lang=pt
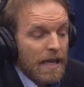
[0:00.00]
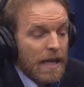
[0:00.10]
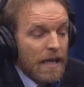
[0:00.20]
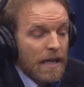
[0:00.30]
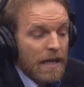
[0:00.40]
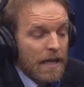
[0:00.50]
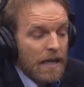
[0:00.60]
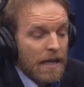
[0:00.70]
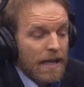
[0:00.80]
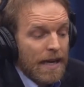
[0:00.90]

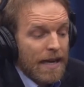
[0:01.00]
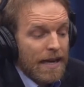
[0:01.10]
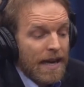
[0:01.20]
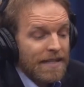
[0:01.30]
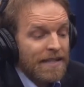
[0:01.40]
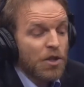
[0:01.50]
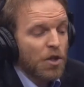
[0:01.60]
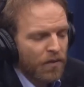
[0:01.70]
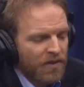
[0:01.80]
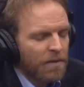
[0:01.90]
é, esse
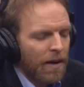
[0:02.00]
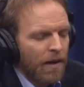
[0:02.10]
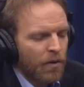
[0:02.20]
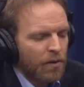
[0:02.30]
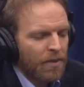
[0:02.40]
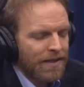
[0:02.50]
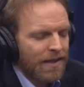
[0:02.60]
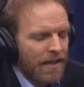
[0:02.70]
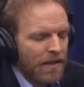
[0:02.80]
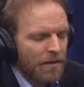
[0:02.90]
soft power
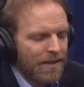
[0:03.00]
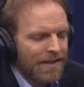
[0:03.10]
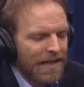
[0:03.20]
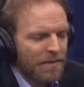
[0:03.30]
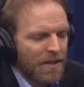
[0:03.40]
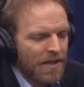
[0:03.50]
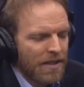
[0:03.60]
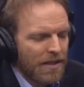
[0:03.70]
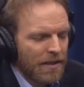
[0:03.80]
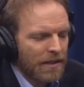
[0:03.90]
brasileiro, assim,
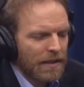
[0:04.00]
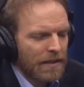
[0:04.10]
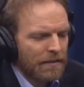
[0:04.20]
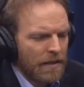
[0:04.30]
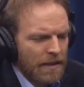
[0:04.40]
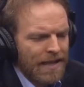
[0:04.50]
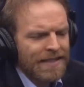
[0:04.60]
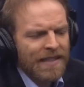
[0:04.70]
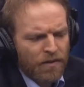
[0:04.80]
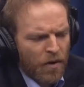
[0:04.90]
realmente é,
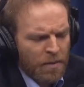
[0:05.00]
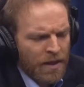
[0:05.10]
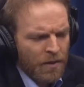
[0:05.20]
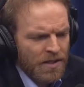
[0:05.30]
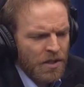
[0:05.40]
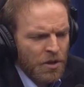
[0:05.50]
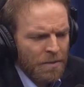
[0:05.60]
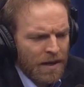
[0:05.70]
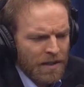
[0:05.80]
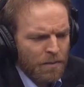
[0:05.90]
dessa forma não existe
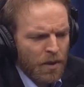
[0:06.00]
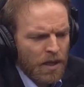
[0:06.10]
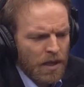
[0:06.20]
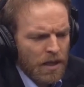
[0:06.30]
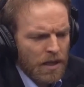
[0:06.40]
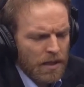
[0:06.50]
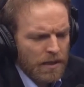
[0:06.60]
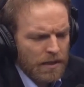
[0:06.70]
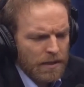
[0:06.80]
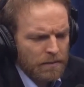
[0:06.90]
mais porque
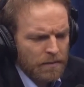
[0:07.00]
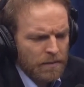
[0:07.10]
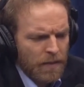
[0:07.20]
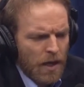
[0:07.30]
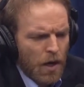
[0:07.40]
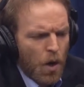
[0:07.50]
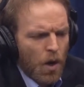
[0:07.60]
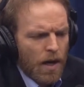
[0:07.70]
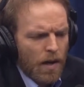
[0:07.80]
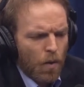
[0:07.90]
é,
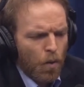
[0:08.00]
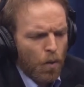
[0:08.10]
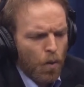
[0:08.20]
não